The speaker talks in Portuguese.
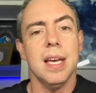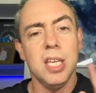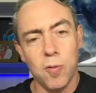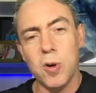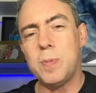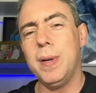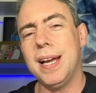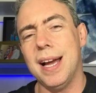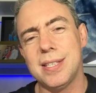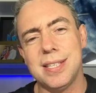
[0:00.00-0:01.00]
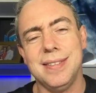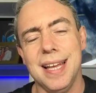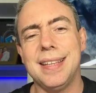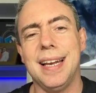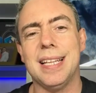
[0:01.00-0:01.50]
E eu vou explicar isso
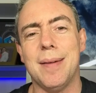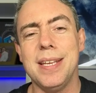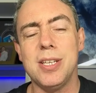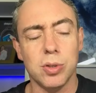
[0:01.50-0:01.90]
detalhadamente,